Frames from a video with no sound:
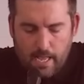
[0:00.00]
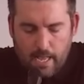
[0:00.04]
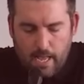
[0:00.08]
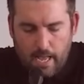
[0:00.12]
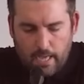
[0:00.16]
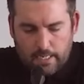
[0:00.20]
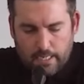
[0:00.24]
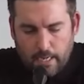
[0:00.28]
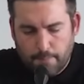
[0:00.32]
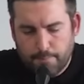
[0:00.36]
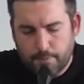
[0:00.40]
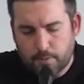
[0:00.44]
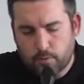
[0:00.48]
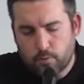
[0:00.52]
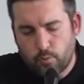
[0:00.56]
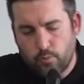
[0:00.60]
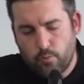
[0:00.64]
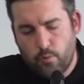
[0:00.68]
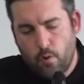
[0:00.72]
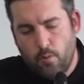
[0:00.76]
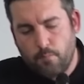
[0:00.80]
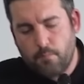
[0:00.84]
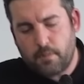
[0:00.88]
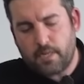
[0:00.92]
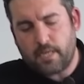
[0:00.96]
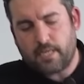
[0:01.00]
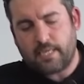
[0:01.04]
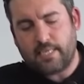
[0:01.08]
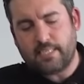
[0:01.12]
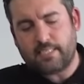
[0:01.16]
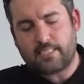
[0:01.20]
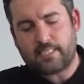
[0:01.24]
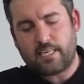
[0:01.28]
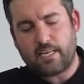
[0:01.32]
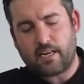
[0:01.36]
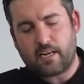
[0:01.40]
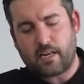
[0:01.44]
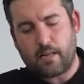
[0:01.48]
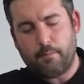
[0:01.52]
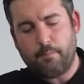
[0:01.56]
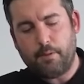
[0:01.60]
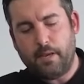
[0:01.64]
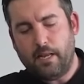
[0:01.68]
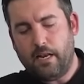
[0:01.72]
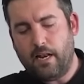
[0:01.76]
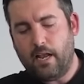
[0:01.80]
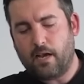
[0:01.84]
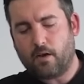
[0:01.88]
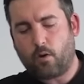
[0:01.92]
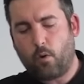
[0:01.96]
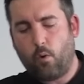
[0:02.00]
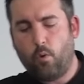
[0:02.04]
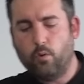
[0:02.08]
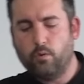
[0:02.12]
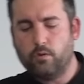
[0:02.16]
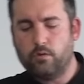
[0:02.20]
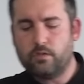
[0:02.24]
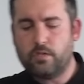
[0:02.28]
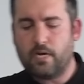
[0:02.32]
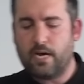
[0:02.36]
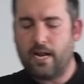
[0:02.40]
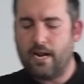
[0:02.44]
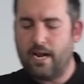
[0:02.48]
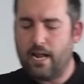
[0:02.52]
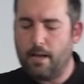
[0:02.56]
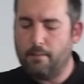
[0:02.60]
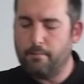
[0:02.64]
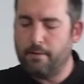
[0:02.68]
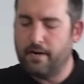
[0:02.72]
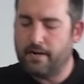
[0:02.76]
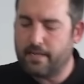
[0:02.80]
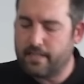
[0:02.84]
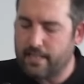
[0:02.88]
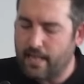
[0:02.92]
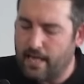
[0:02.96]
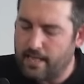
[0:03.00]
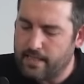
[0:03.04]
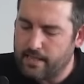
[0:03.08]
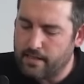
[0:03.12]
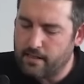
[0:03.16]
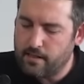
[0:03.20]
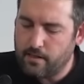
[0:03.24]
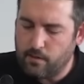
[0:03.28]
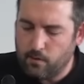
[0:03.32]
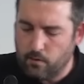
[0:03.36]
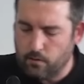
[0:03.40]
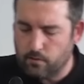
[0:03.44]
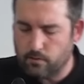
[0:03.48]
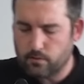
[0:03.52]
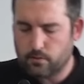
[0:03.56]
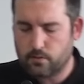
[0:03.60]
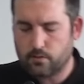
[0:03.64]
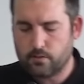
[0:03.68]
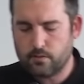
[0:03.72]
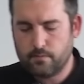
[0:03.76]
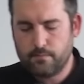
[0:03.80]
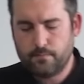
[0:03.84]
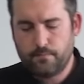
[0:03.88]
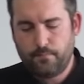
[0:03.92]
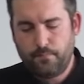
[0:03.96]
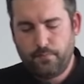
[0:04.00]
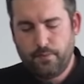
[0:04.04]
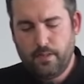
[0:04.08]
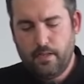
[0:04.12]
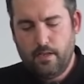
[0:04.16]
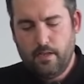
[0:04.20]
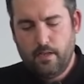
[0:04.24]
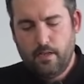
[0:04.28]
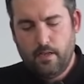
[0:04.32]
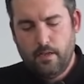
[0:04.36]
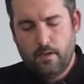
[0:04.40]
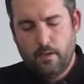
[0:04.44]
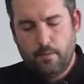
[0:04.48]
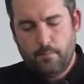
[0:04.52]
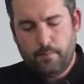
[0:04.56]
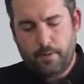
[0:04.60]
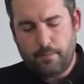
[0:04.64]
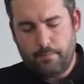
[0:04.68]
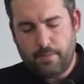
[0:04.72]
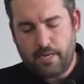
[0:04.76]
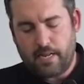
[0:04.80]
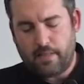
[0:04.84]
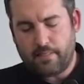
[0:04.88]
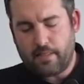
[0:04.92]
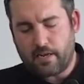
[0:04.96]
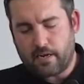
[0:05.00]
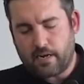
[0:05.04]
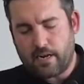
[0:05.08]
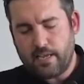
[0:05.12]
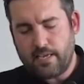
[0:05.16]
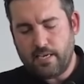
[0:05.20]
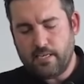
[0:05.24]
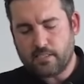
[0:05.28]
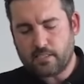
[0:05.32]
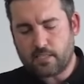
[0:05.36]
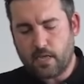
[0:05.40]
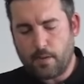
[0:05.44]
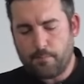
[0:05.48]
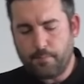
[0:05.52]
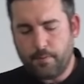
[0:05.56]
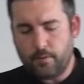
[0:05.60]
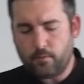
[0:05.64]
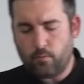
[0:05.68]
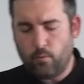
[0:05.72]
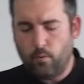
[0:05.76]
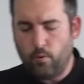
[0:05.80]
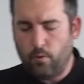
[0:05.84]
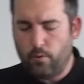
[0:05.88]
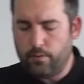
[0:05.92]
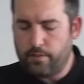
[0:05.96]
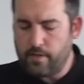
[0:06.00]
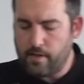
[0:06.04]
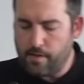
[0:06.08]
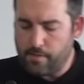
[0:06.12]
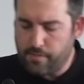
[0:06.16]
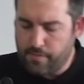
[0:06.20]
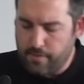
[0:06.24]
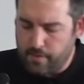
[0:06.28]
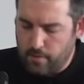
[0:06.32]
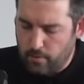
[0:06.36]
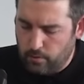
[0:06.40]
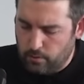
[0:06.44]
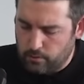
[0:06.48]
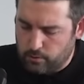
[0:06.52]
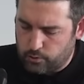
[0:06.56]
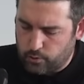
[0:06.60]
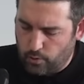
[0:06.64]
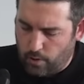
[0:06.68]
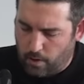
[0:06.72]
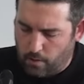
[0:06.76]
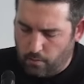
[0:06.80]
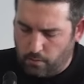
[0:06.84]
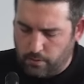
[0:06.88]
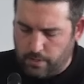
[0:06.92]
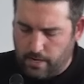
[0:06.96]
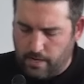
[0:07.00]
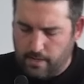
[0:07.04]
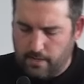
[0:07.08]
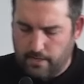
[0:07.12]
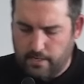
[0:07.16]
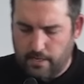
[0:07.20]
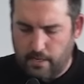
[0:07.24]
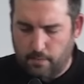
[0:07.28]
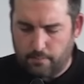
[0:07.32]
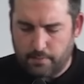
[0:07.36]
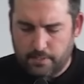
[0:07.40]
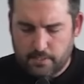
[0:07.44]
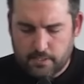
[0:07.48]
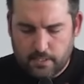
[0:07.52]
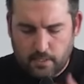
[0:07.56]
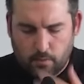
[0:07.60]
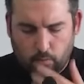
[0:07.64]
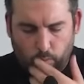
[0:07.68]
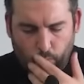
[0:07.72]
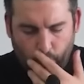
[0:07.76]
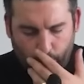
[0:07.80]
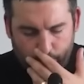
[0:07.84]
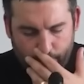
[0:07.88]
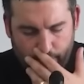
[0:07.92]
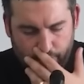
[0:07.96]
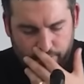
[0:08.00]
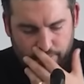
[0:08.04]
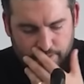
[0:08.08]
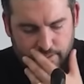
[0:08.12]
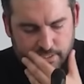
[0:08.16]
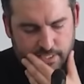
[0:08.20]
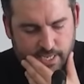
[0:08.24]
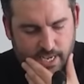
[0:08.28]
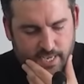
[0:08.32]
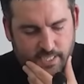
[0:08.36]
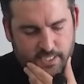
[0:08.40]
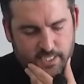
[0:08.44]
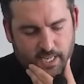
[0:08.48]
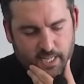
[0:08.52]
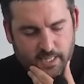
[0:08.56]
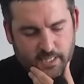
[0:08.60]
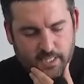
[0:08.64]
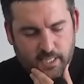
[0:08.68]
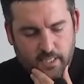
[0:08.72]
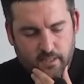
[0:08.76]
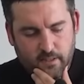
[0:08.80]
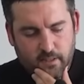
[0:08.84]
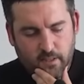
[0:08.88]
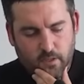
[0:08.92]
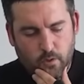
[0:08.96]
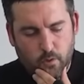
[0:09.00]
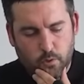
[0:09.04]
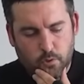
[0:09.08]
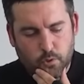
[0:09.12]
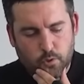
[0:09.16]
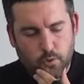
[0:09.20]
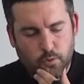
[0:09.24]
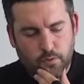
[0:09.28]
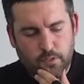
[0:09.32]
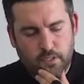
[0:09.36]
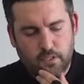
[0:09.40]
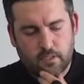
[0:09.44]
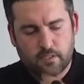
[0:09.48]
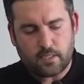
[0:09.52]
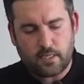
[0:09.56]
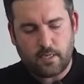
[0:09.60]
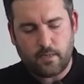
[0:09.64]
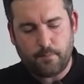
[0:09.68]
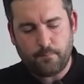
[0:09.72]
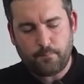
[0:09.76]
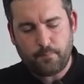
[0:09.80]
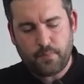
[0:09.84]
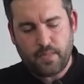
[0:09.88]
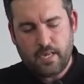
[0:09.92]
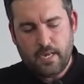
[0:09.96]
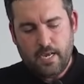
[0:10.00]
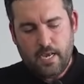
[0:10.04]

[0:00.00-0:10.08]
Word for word: Acab es un hombre que se revela contra la verdad de Dios. Primera de Reyes capítulo 18 ahora y el versículo 16 al 18 dice,